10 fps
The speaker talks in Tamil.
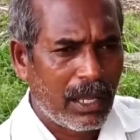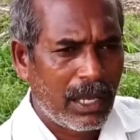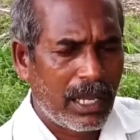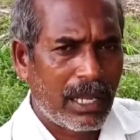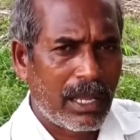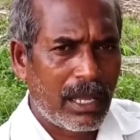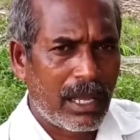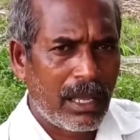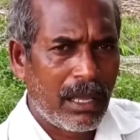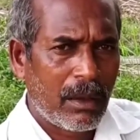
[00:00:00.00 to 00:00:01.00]
நீங்கள்
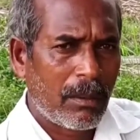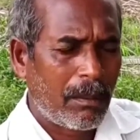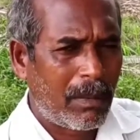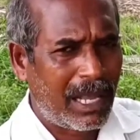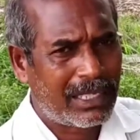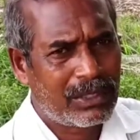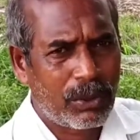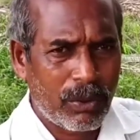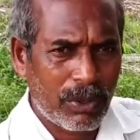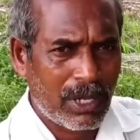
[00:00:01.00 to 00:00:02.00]

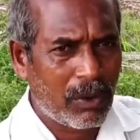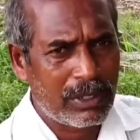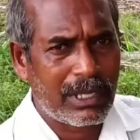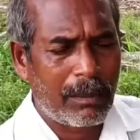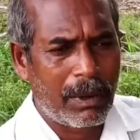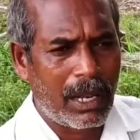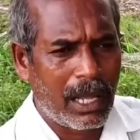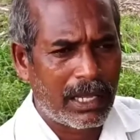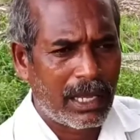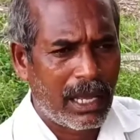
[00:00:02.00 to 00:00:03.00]
மாதத்துக்கு ஒரு தடவை கூட சாப்பிட்லாம்
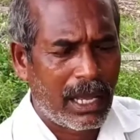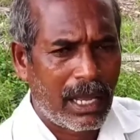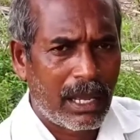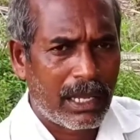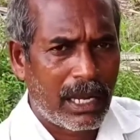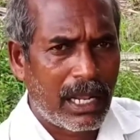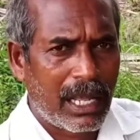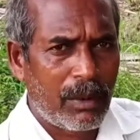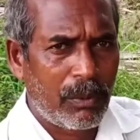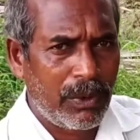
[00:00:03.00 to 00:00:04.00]
ஏன்னா
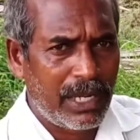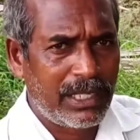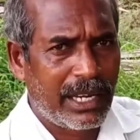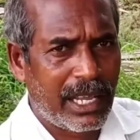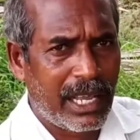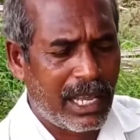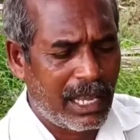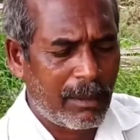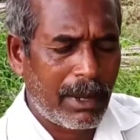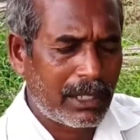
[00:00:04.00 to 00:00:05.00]

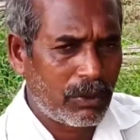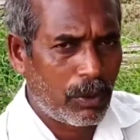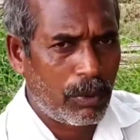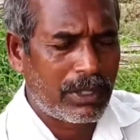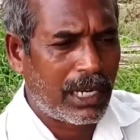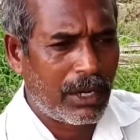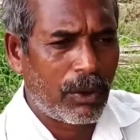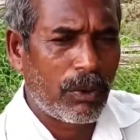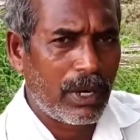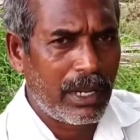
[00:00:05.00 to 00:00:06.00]
முன்னெச்சரிக்கையாக மாதத்துக்கு ஒரு முறை
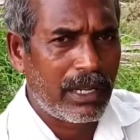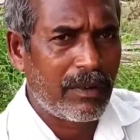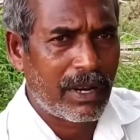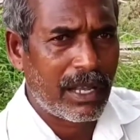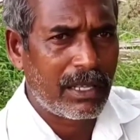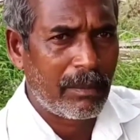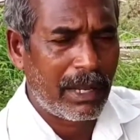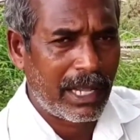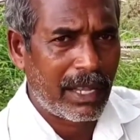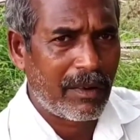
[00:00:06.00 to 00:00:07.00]
சாப்பிட்னாலும் உங்களுக்கு டெங்கு வராது
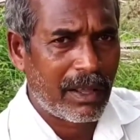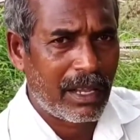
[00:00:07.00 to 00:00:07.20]
மலேரியா வராது